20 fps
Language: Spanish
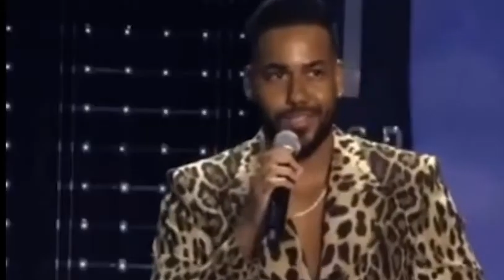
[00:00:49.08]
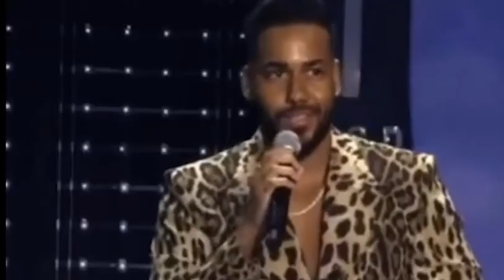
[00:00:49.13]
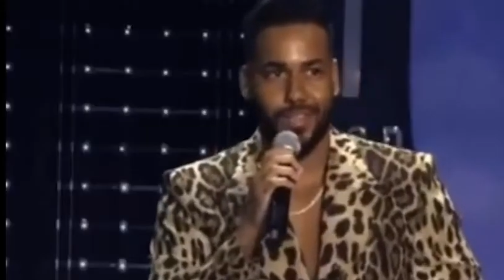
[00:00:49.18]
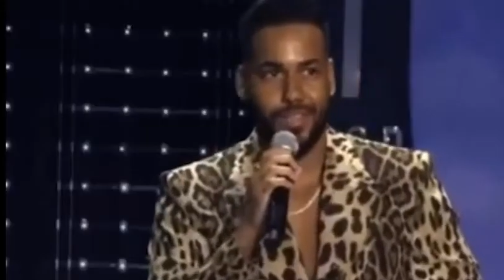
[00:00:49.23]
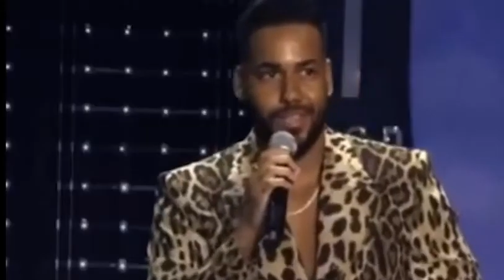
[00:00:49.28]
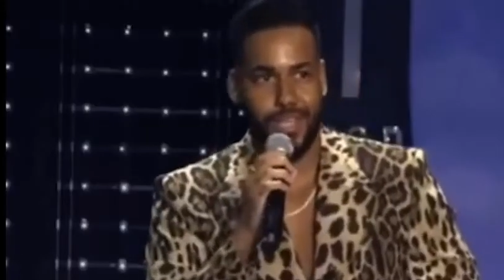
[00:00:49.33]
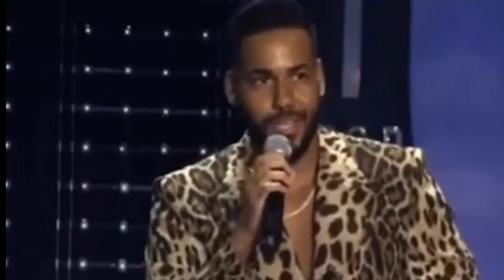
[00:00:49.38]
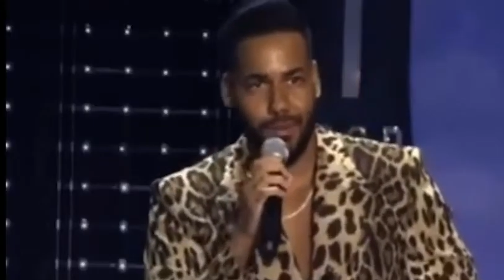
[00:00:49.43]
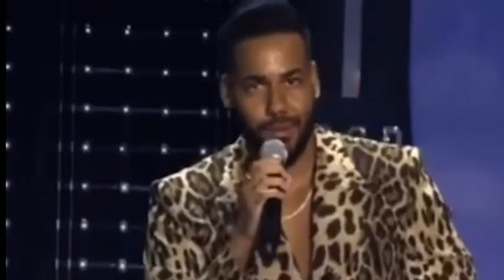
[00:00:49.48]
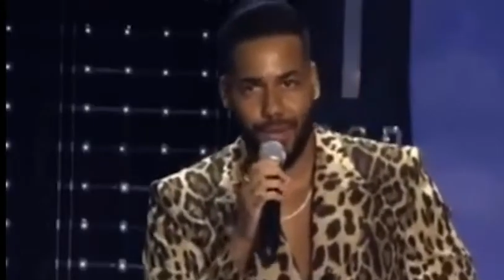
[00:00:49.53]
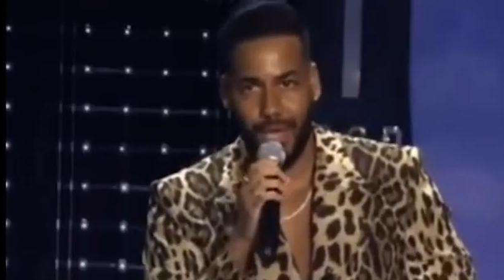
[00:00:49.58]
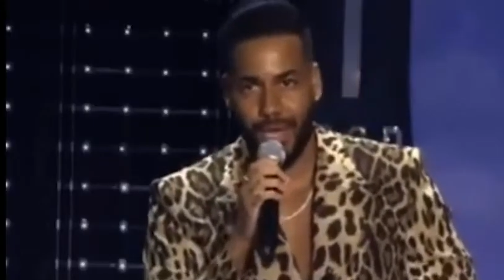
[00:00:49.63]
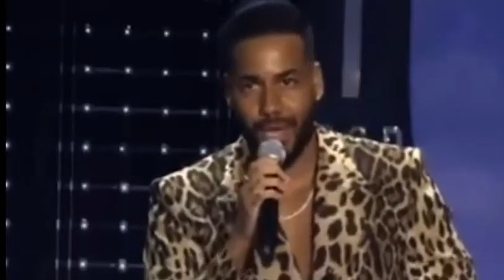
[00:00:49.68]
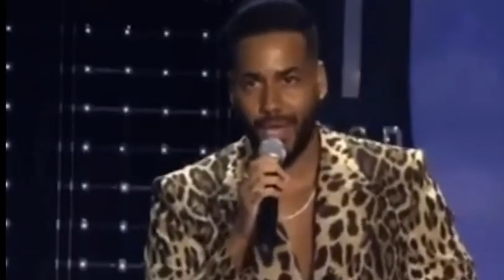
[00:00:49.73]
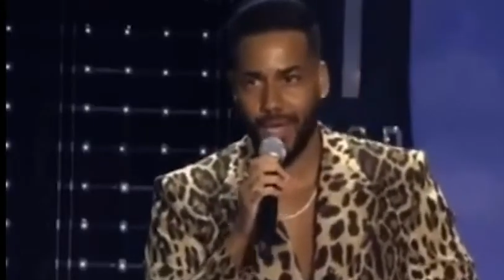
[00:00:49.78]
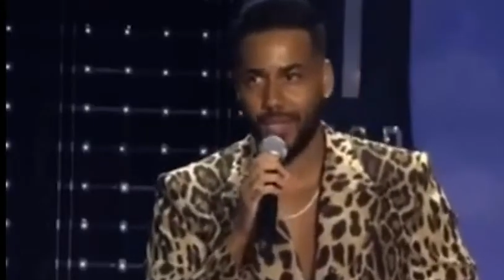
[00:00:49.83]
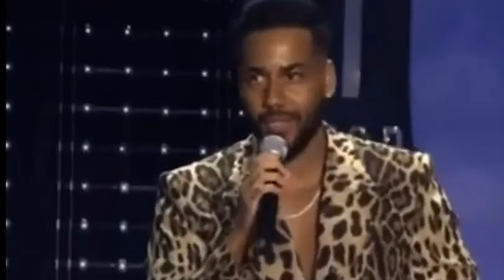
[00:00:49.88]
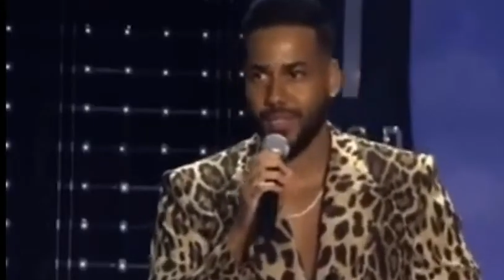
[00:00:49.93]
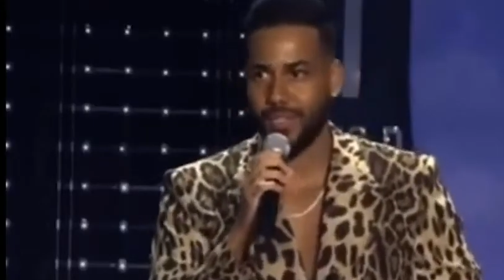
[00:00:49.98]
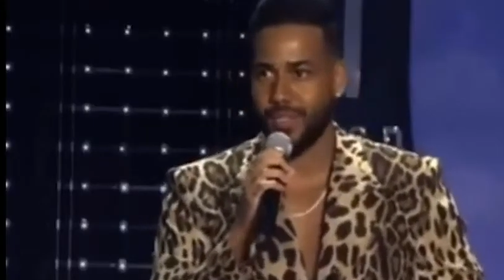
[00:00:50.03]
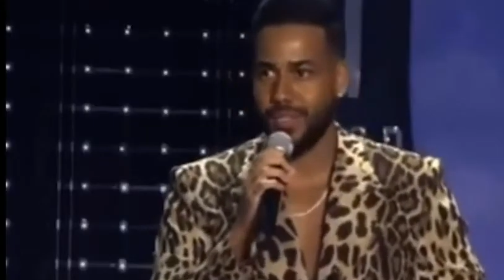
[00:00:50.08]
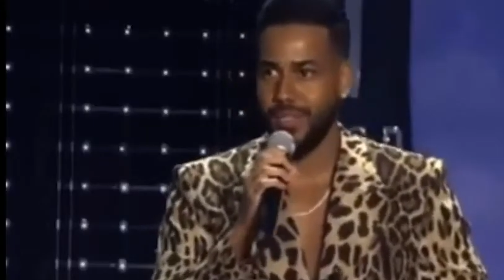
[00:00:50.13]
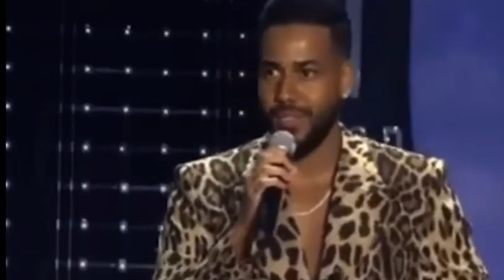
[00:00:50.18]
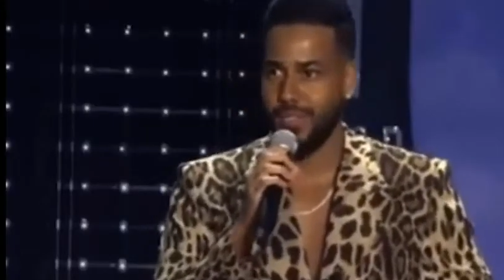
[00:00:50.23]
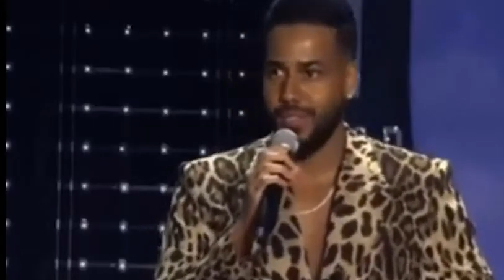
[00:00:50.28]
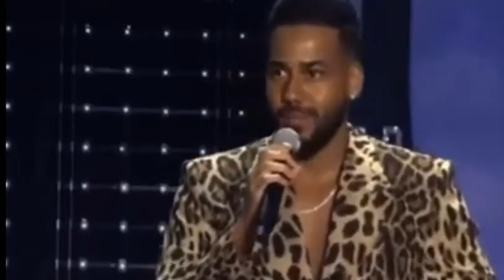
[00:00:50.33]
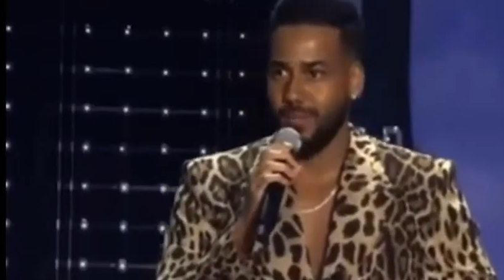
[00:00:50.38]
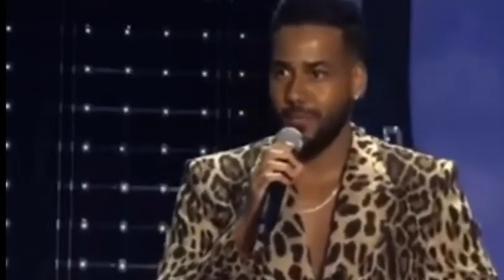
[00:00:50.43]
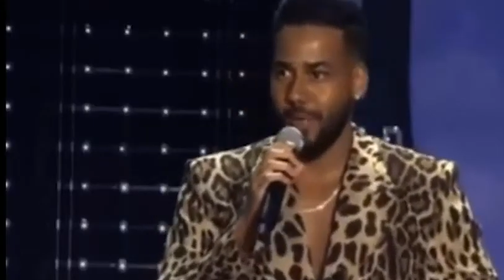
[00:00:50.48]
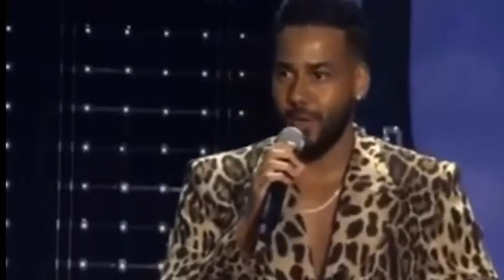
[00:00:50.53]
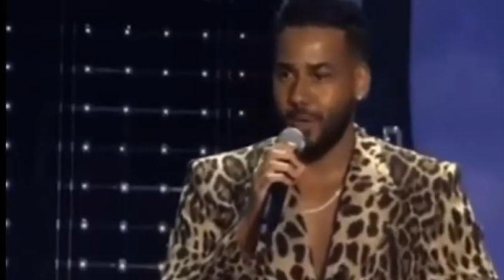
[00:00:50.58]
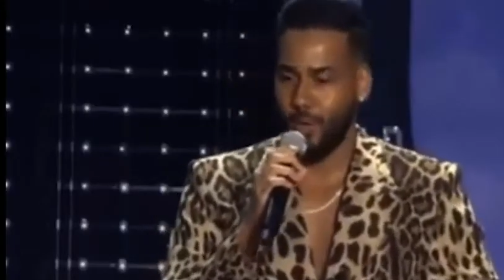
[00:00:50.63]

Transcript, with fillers: y bajas, pero lo